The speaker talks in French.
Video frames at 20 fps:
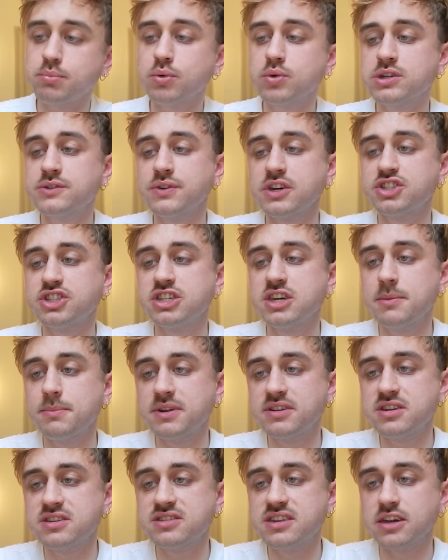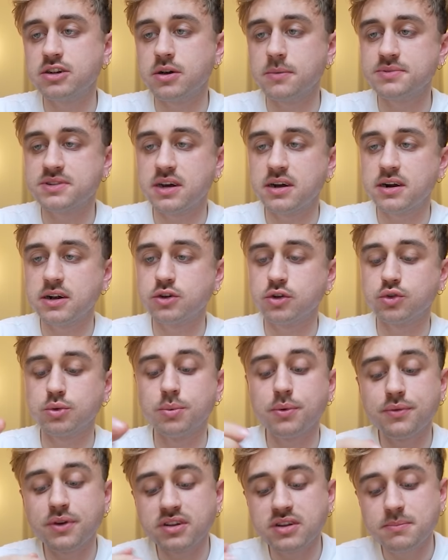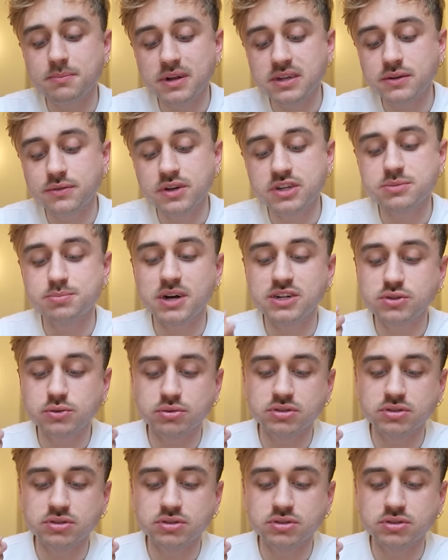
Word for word: Pourquoi se faire chier à mettre des steaks comme ça là quand on peut faire des magnifiques smash